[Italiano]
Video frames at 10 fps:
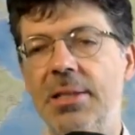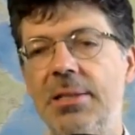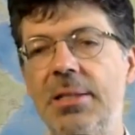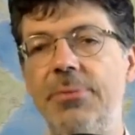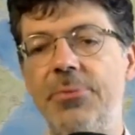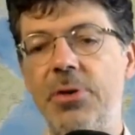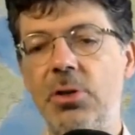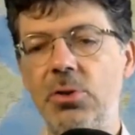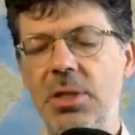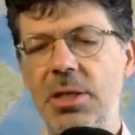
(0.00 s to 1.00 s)
di
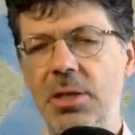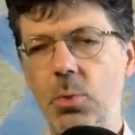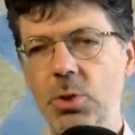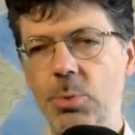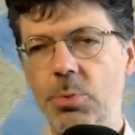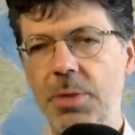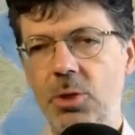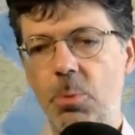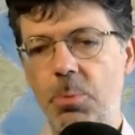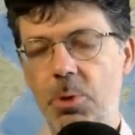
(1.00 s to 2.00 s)
fondi in questo
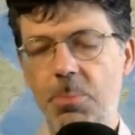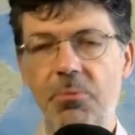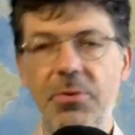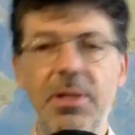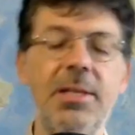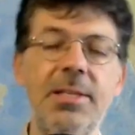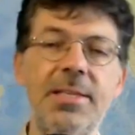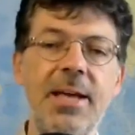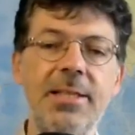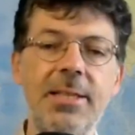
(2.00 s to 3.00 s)
momento proprio
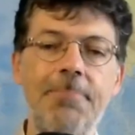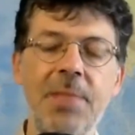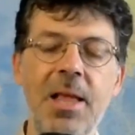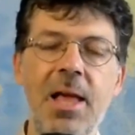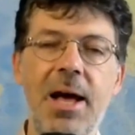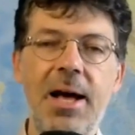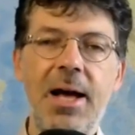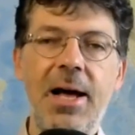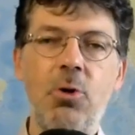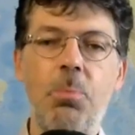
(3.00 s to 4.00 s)
finalizzata
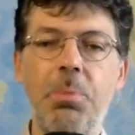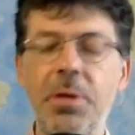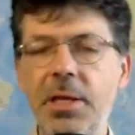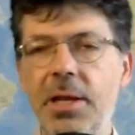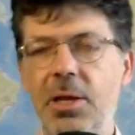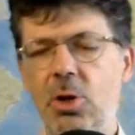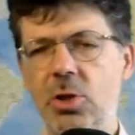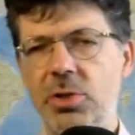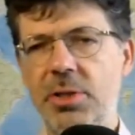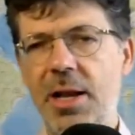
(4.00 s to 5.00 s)
a coprire i
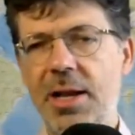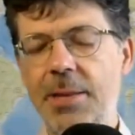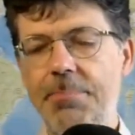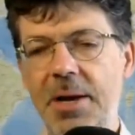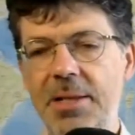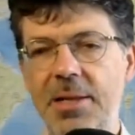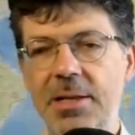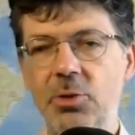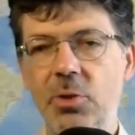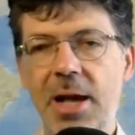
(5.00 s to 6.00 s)
costi della campagna
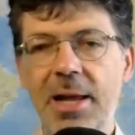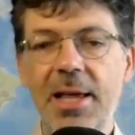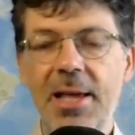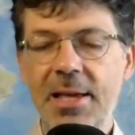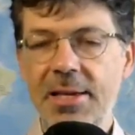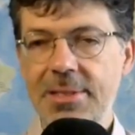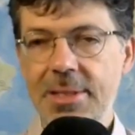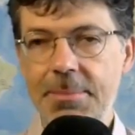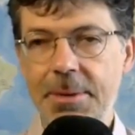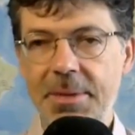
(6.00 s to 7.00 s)
elettorale è
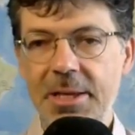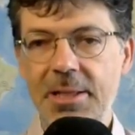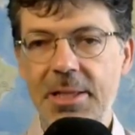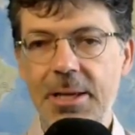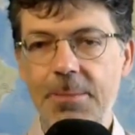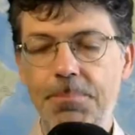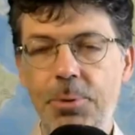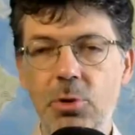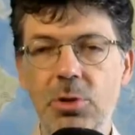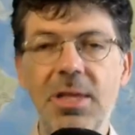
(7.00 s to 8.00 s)
estremamente
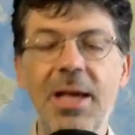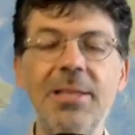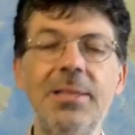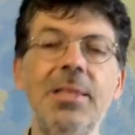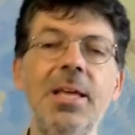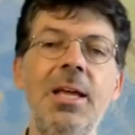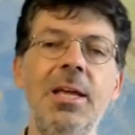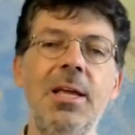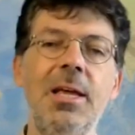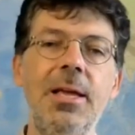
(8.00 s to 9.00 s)
importante
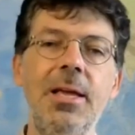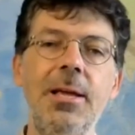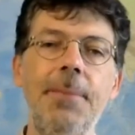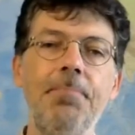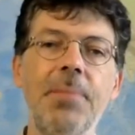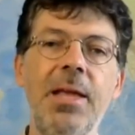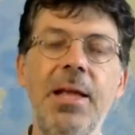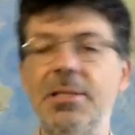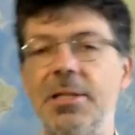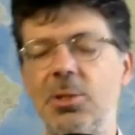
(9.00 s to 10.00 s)
e mh, mm, è
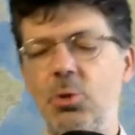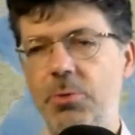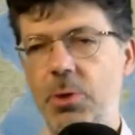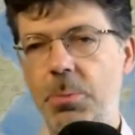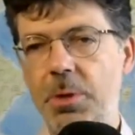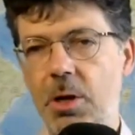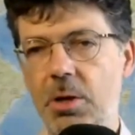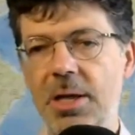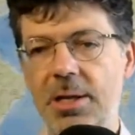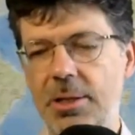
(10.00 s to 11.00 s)
altrettanto vero però
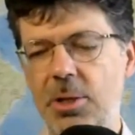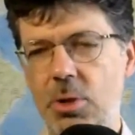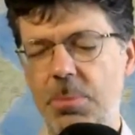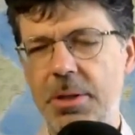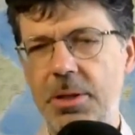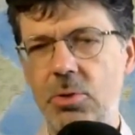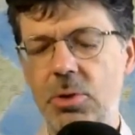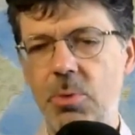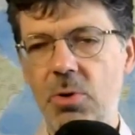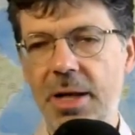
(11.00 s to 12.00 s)
che all'interno del Partito
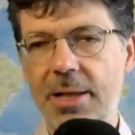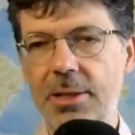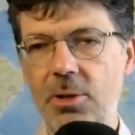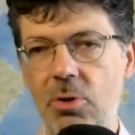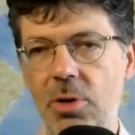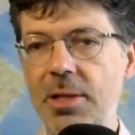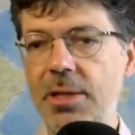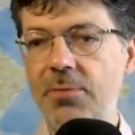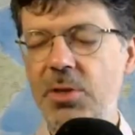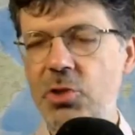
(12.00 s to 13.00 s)
Democratico le
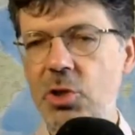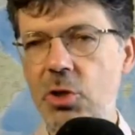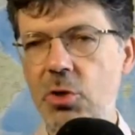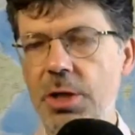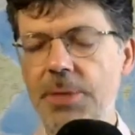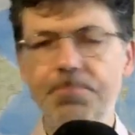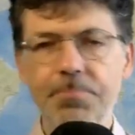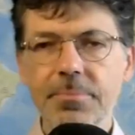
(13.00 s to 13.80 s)
divisioni